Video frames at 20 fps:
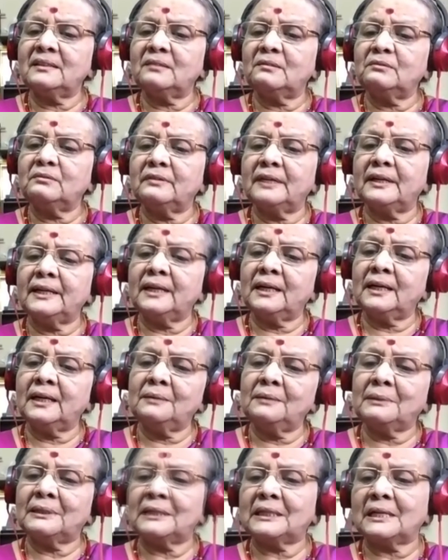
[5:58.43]
யௌவனா
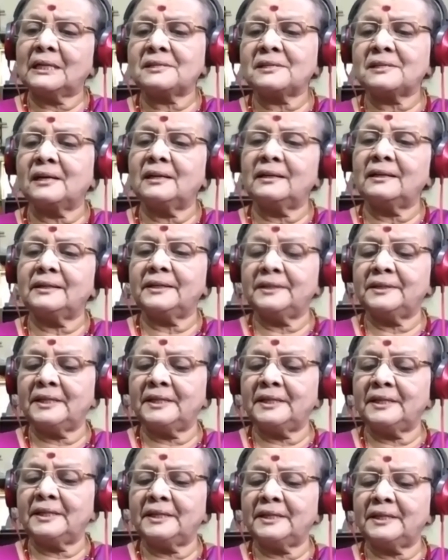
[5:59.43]
மதசாலினி